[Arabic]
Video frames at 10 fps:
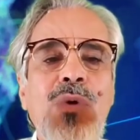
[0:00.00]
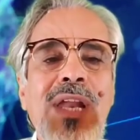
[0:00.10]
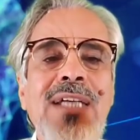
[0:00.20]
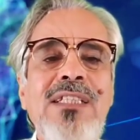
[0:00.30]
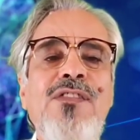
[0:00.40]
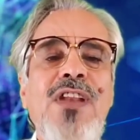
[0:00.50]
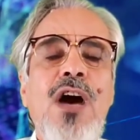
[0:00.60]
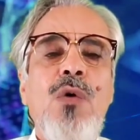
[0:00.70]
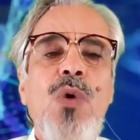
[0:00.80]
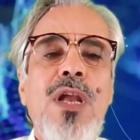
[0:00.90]
او الهدف
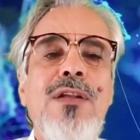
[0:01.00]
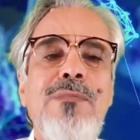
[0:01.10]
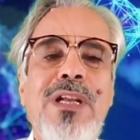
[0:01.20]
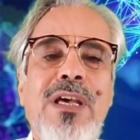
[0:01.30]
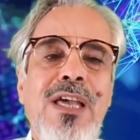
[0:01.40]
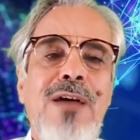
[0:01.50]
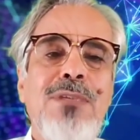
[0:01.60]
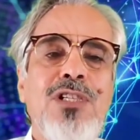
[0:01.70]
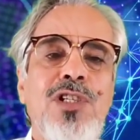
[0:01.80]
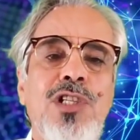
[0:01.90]
الاول من
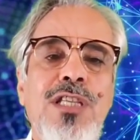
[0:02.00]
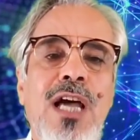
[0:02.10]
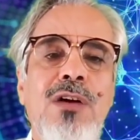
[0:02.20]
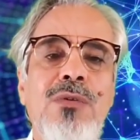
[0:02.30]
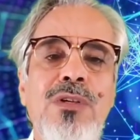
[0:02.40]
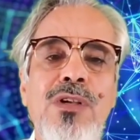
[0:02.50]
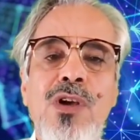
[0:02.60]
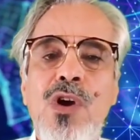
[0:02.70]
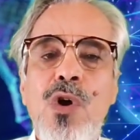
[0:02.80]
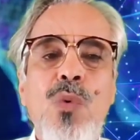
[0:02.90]
قيام مجلس التعاون
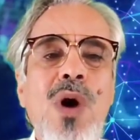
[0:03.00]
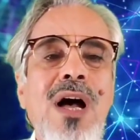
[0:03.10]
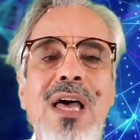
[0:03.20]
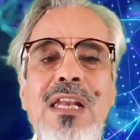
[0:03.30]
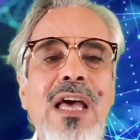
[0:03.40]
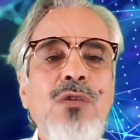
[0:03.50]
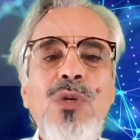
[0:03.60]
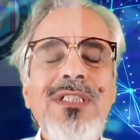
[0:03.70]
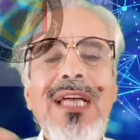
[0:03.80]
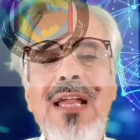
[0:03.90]

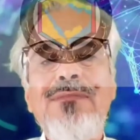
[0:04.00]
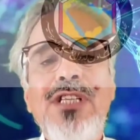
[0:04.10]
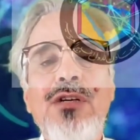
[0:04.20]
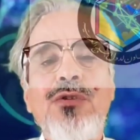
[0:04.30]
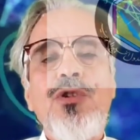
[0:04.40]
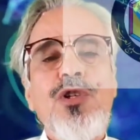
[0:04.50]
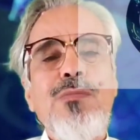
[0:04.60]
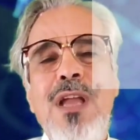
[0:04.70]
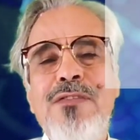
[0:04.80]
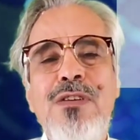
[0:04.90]
والوحده لم تكن
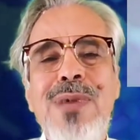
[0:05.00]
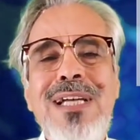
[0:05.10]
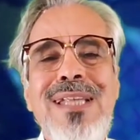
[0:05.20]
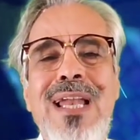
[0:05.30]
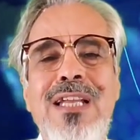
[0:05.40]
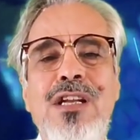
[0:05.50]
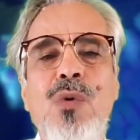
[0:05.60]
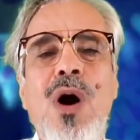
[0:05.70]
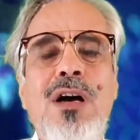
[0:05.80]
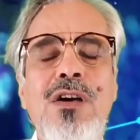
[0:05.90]
جمله في معزل عن
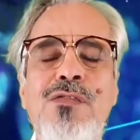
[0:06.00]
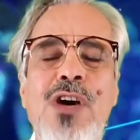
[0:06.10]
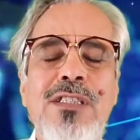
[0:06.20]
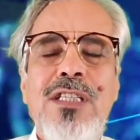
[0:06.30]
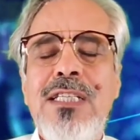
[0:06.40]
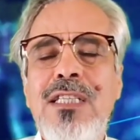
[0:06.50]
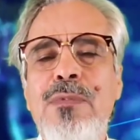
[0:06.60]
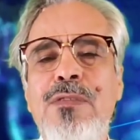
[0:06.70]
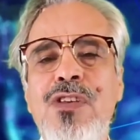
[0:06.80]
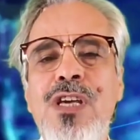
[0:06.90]
الواقع فقد
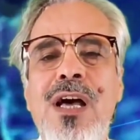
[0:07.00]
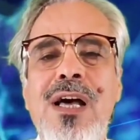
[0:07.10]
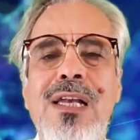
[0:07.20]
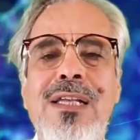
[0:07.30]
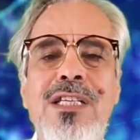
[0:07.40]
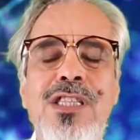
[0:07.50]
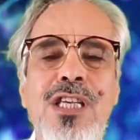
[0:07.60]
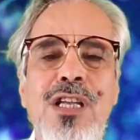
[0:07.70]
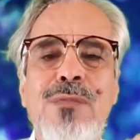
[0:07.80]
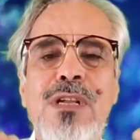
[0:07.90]
كتب فيها
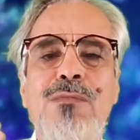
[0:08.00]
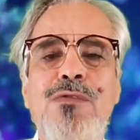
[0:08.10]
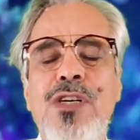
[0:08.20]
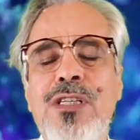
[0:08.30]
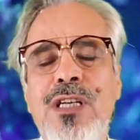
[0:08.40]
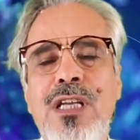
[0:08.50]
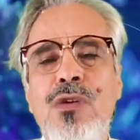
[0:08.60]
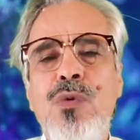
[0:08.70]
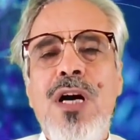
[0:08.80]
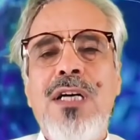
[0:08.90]
الكثير من
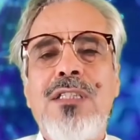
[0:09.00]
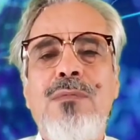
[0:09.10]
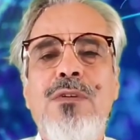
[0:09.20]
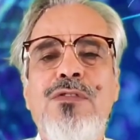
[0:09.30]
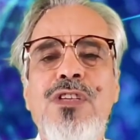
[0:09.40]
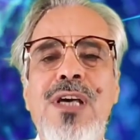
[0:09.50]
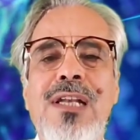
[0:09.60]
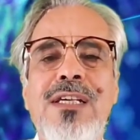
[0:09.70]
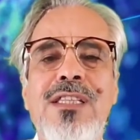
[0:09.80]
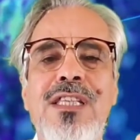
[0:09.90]
المفكرين وخطب فيها
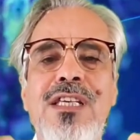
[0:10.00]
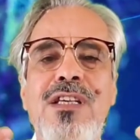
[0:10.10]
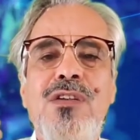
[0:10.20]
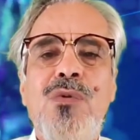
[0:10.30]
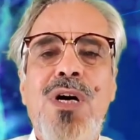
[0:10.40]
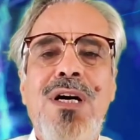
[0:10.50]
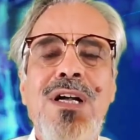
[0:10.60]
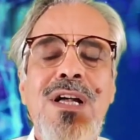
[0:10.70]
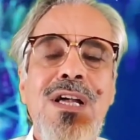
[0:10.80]
الكثير و